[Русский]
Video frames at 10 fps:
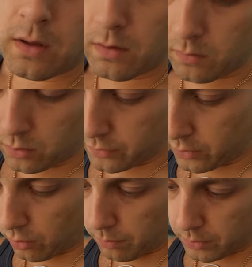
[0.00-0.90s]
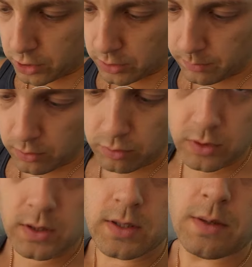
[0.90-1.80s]
Вот второй подшипник у
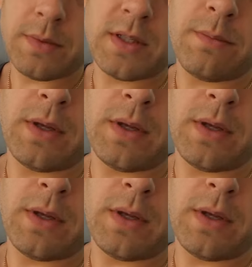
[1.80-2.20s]
нас MCB.